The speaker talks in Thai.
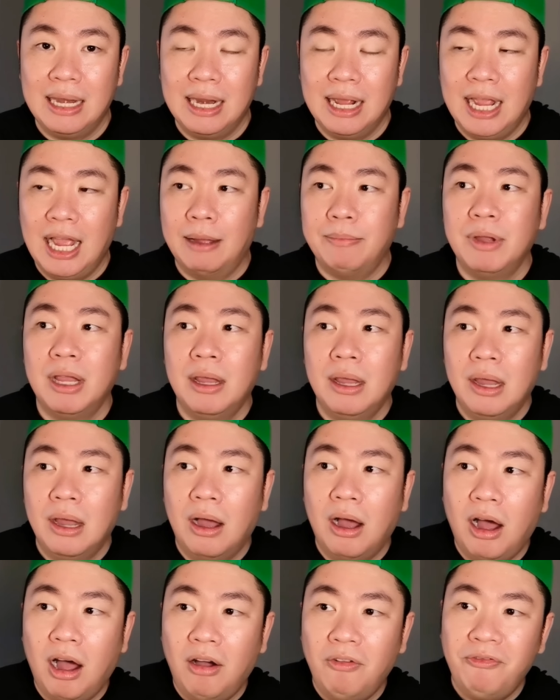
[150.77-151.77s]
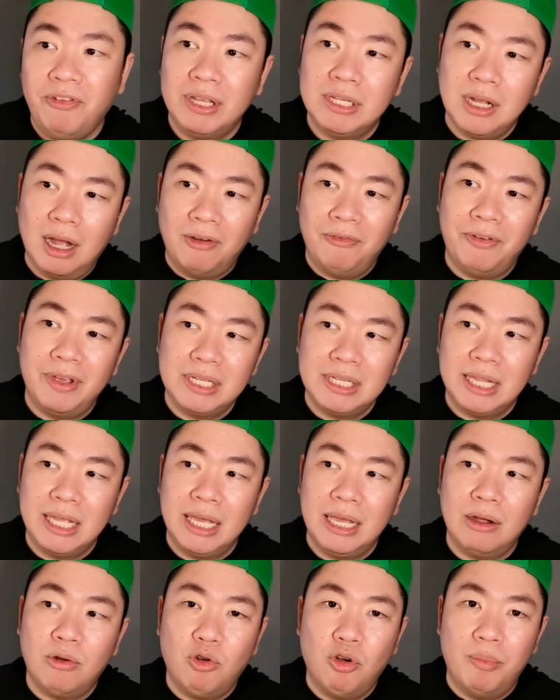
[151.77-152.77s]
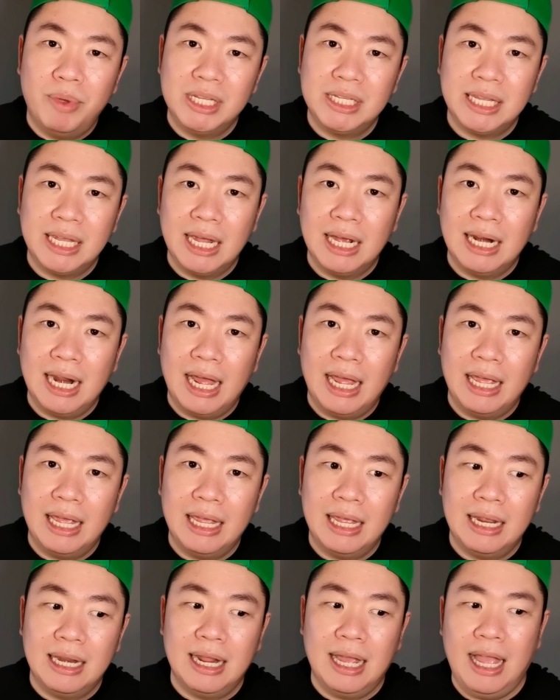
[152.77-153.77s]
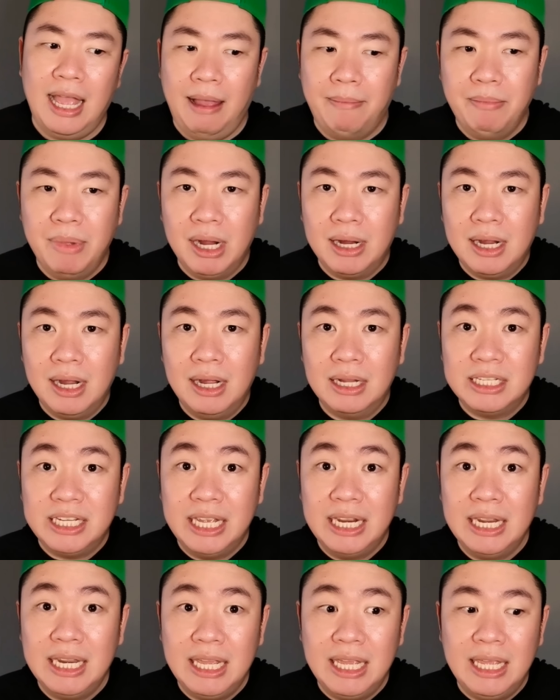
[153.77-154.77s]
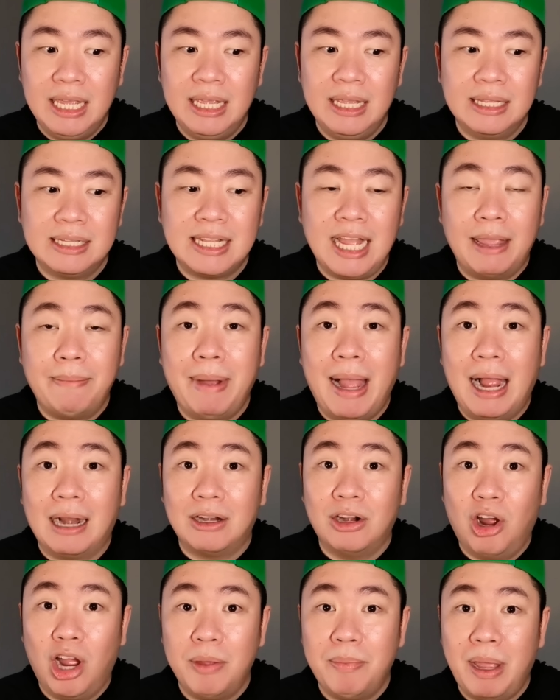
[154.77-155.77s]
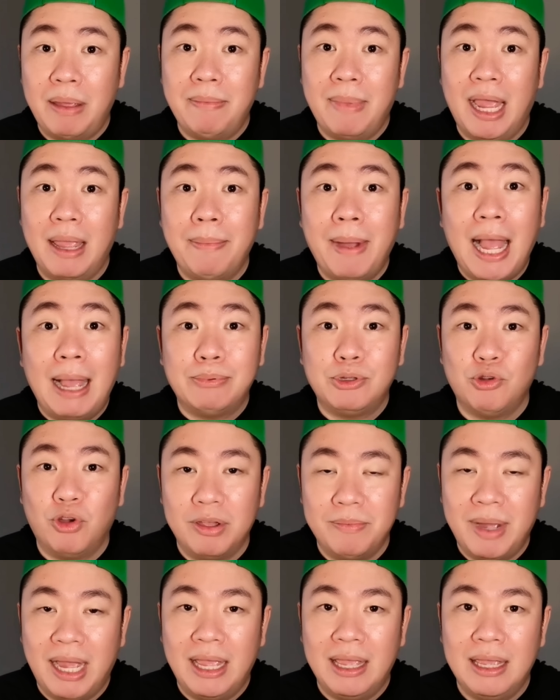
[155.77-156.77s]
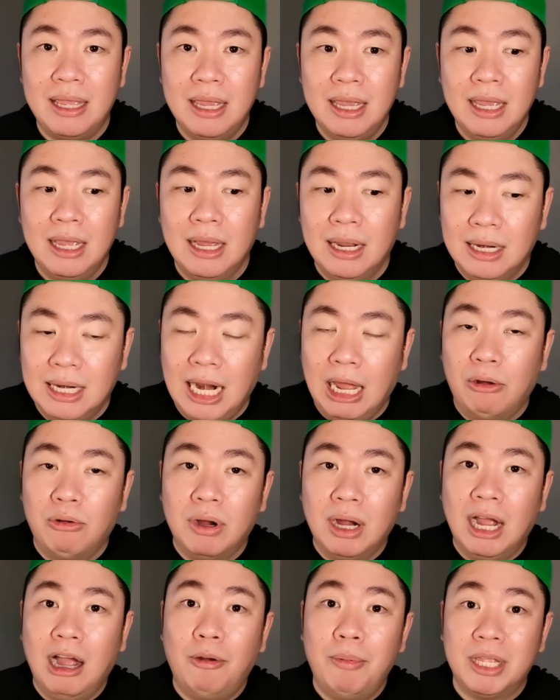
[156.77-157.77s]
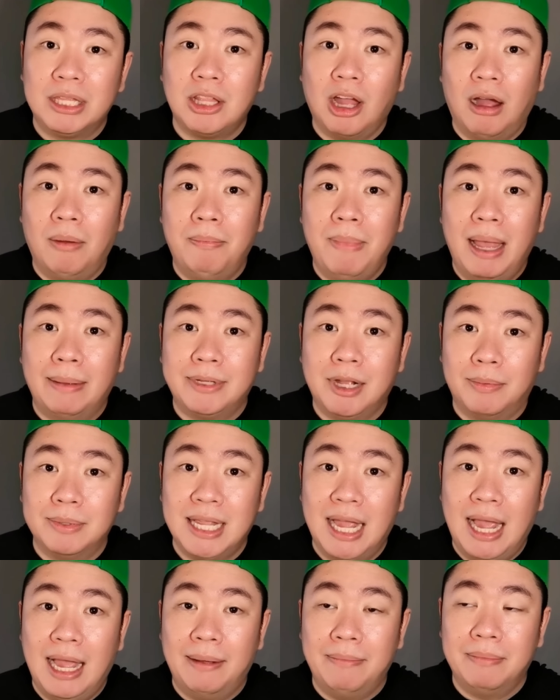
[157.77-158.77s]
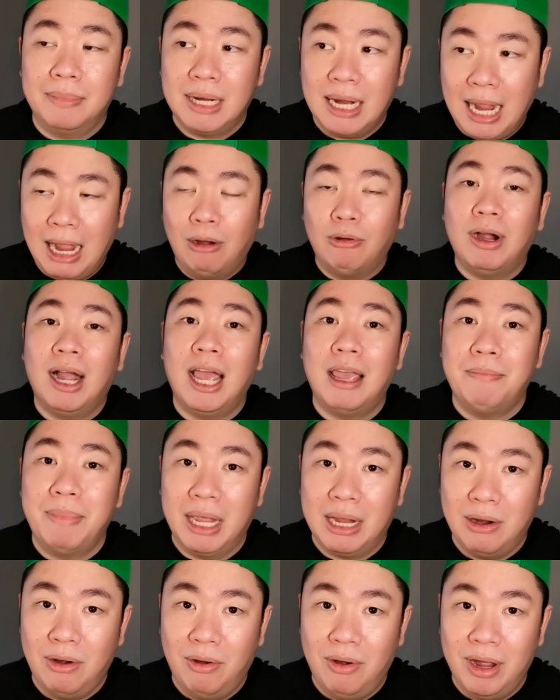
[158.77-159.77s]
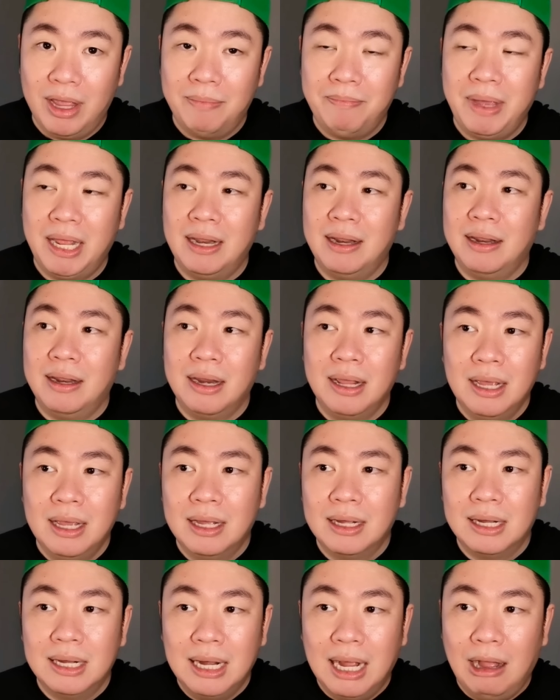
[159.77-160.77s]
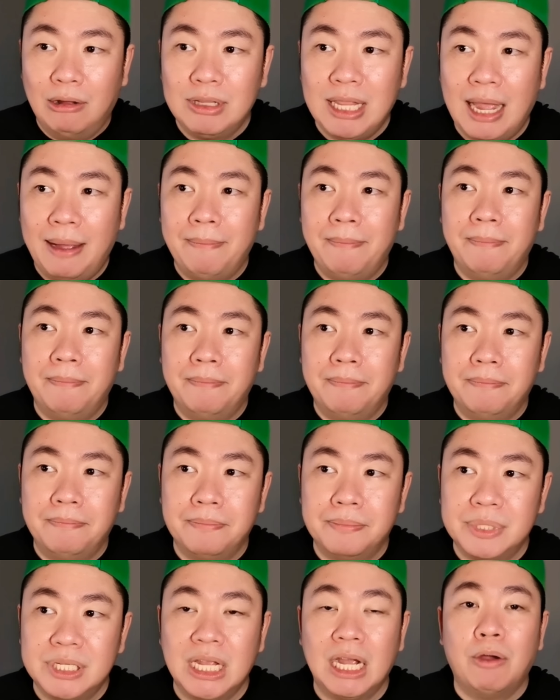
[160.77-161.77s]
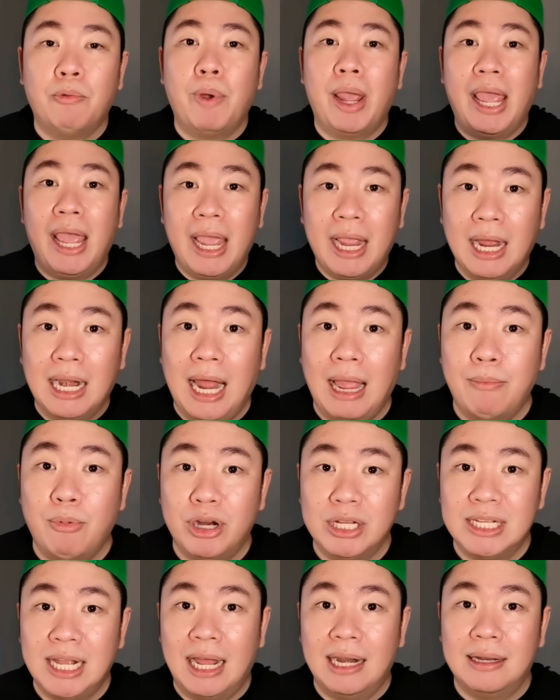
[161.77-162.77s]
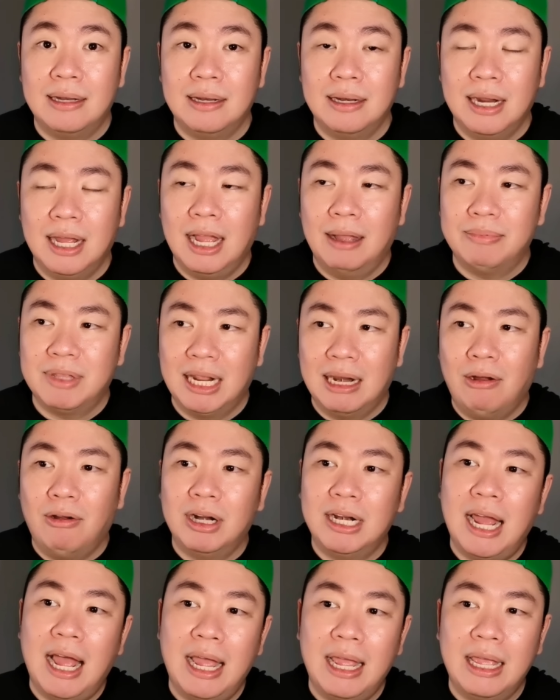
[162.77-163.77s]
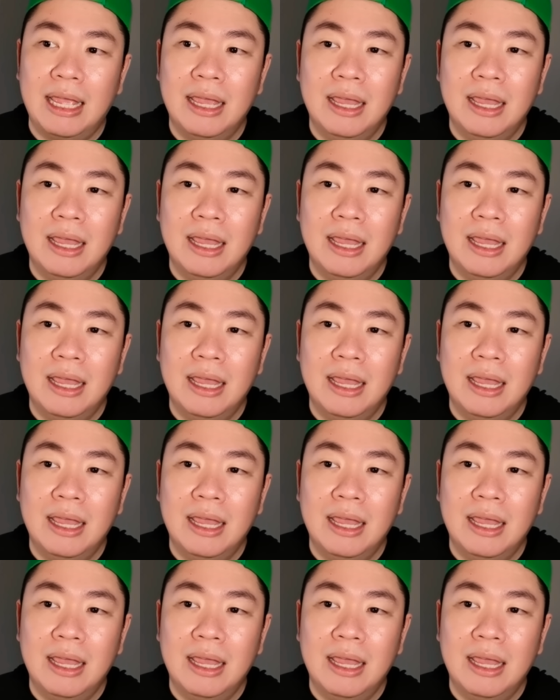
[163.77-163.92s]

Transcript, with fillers: นะครับออฟฟิศออฟฟิศนี้ควรเป็นสีอะไรนะแฮมเบอร์เกอร์ชิ้นนี้ใส่ผักน้อยไปไหมภาพสวยไหมเราก็เข้าไปตอบแบบสอบถามเขาก็ให้ Bitcoin เป็นคือเขาทำเซอร์เวย์ให้กับหลายบริษัทนะครับแต่เราก็ได้